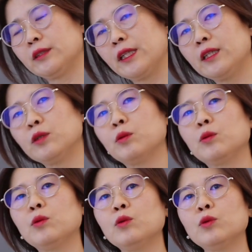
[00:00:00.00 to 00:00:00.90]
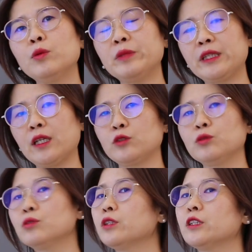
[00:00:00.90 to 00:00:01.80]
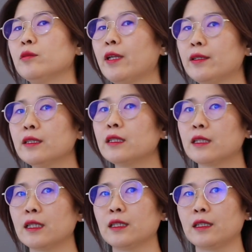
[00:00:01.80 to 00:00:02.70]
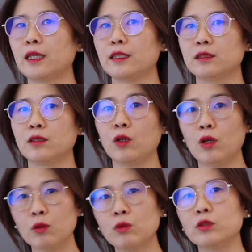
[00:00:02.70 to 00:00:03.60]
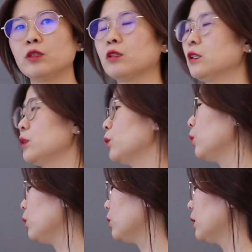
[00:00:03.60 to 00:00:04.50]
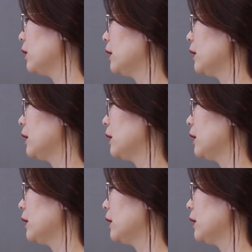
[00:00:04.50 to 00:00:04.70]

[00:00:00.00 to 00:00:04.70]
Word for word: 짧고 밑에가 통통해지면 안 된다라는 거 꼭 기억하시고